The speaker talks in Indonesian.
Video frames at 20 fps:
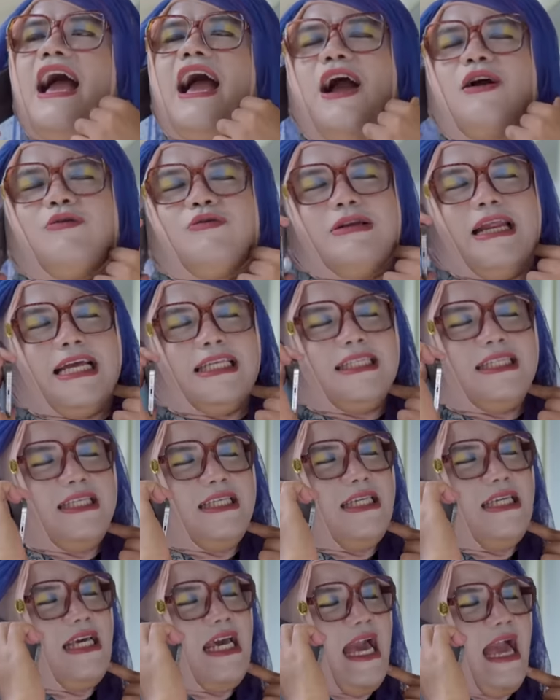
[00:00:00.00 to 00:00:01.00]
aku udah
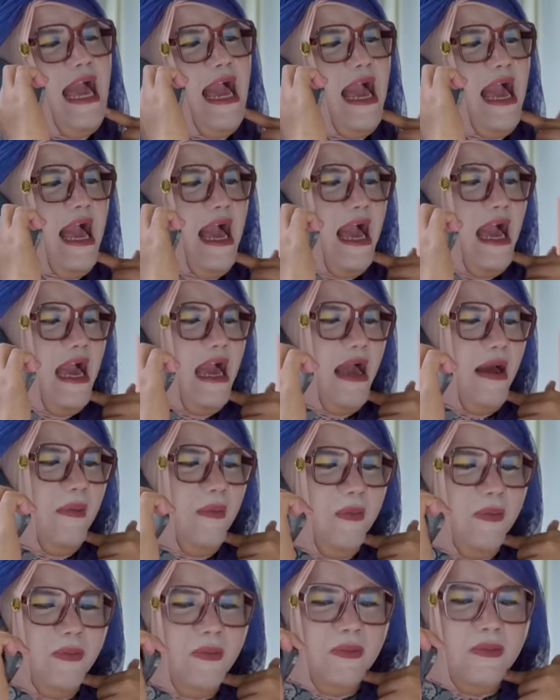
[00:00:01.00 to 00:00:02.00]
siap.
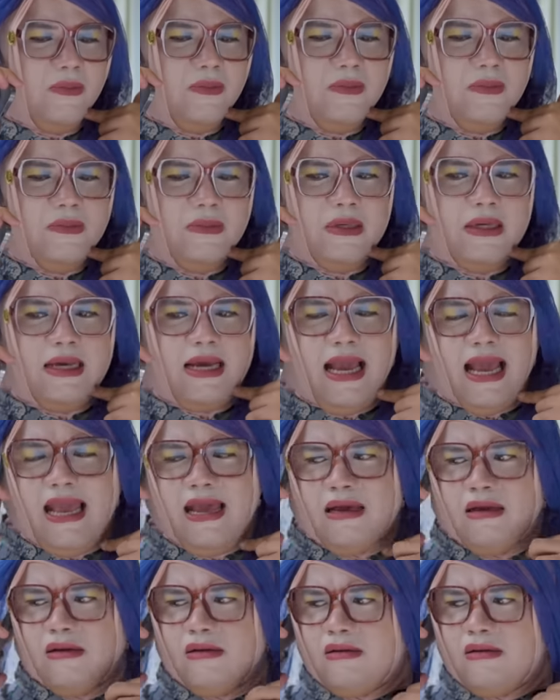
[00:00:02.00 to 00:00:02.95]
Hah?